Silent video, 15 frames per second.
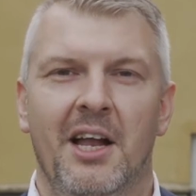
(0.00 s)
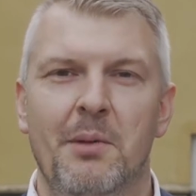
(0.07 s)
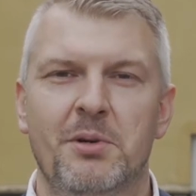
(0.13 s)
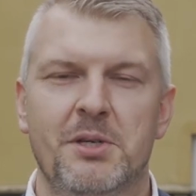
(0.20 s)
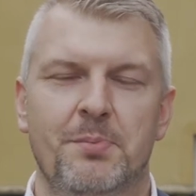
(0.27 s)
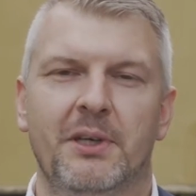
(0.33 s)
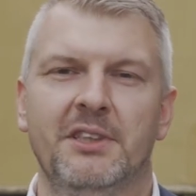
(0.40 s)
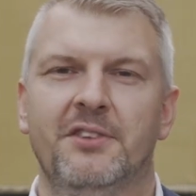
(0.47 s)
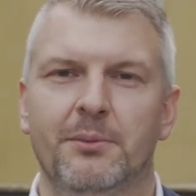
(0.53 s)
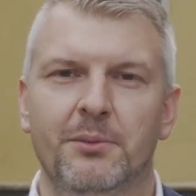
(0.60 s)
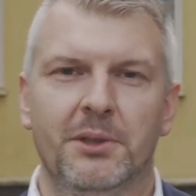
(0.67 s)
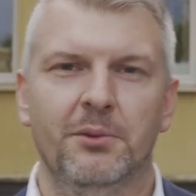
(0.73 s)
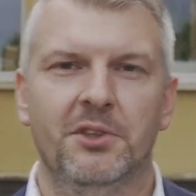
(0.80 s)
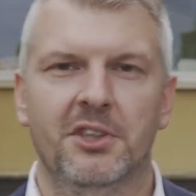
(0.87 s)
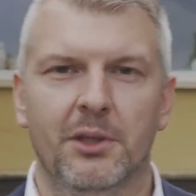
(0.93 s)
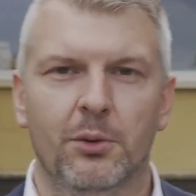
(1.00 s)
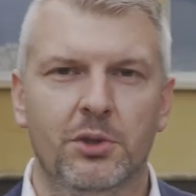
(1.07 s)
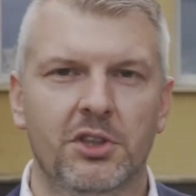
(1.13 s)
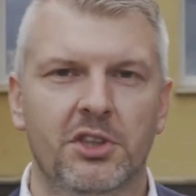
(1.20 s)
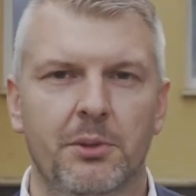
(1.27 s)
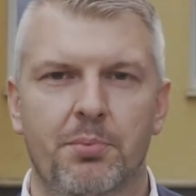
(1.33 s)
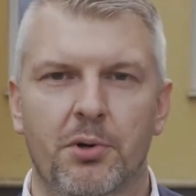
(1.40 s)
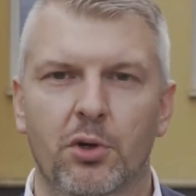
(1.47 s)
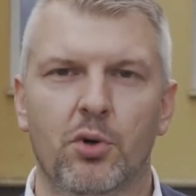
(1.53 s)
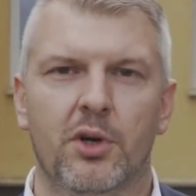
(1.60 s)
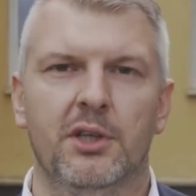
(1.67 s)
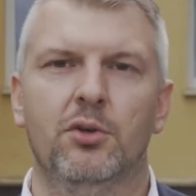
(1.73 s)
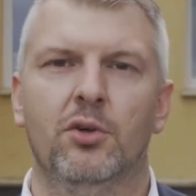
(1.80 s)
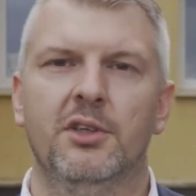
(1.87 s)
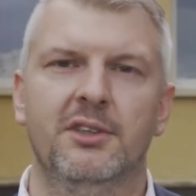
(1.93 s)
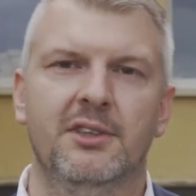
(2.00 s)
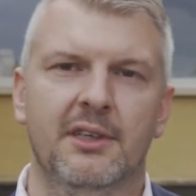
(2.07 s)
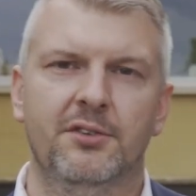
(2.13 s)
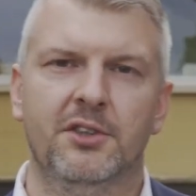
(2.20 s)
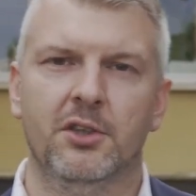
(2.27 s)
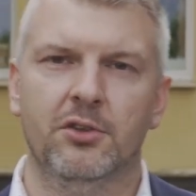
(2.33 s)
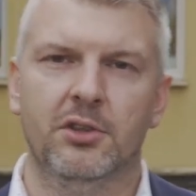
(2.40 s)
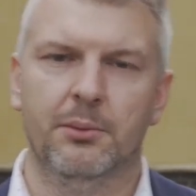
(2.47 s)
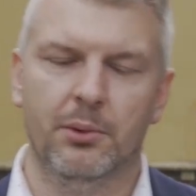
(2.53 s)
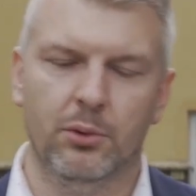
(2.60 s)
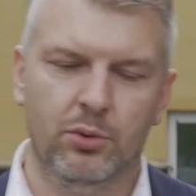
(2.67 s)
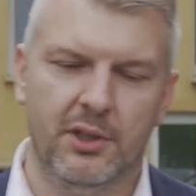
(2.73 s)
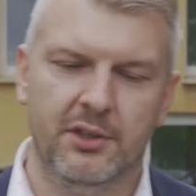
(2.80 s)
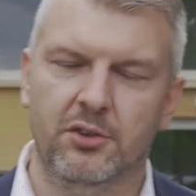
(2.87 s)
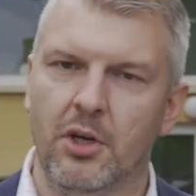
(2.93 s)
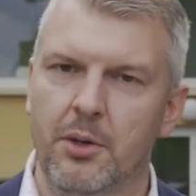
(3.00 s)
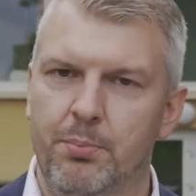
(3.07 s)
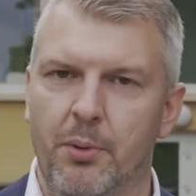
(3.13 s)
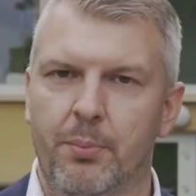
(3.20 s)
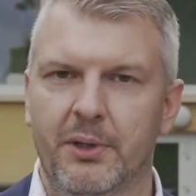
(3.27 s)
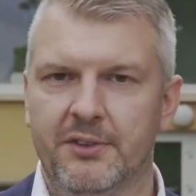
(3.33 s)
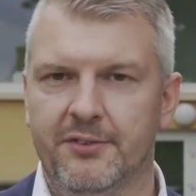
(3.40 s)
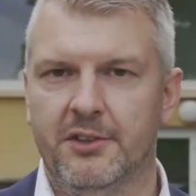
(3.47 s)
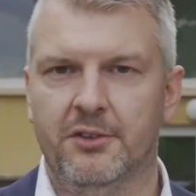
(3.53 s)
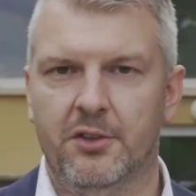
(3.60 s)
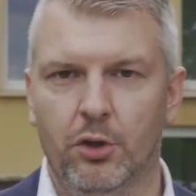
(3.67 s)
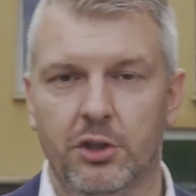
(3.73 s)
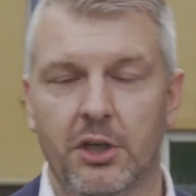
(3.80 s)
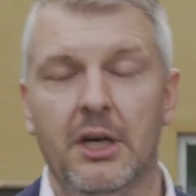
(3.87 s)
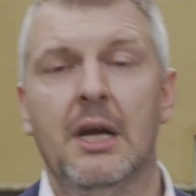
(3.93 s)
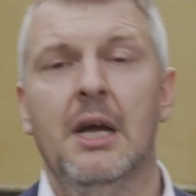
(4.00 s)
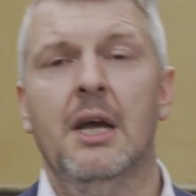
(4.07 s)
ale proszę Państwa, musimy się nauczyć, że prokurator jest zawsze osobą, która stoi po Państwa stronie.